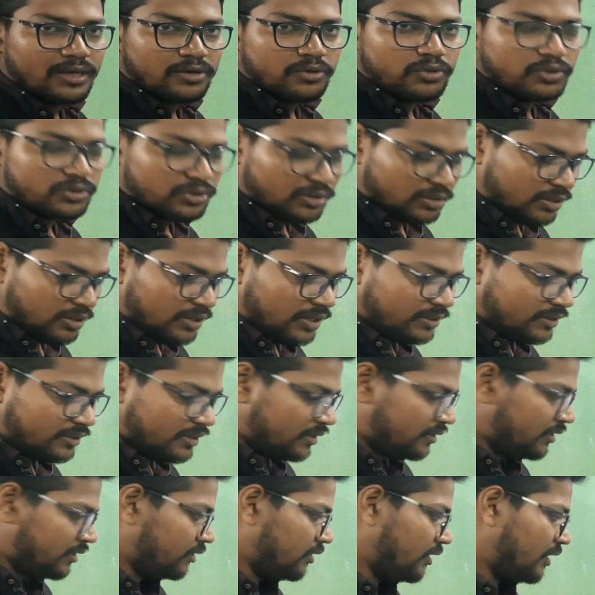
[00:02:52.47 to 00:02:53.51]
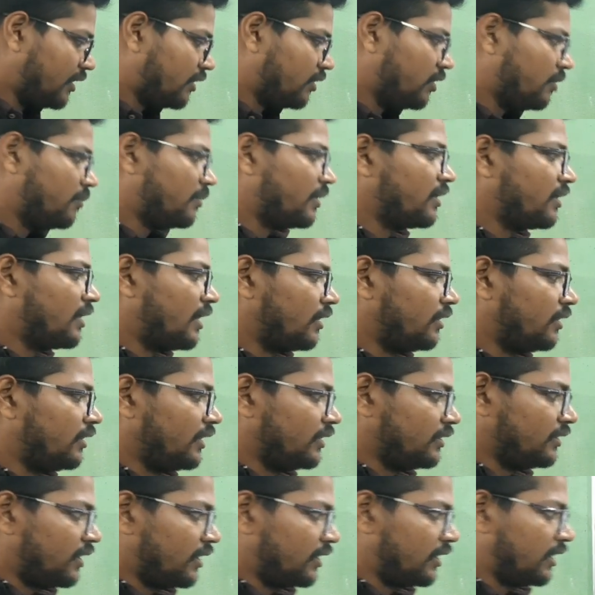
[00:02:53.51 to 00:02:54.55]
एक क्वेश्चन गलत करते हैं तो एक नंबर काट
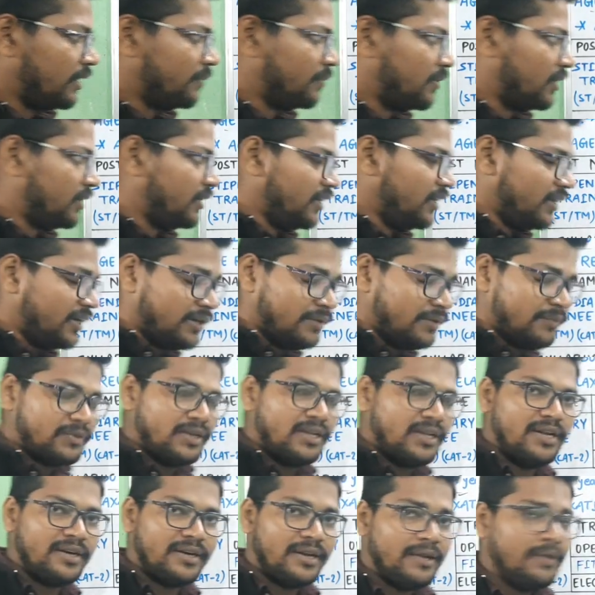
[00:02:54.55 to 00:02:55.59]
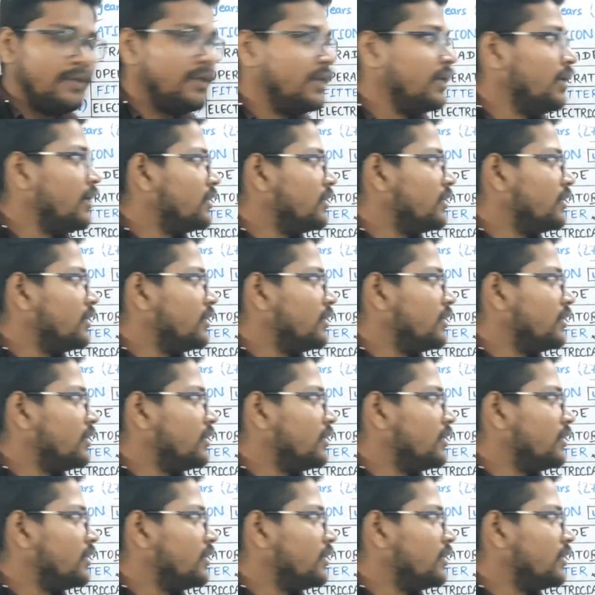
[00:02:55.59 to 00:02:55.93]
लिया जाएगा आपका ठीक है क्लियर है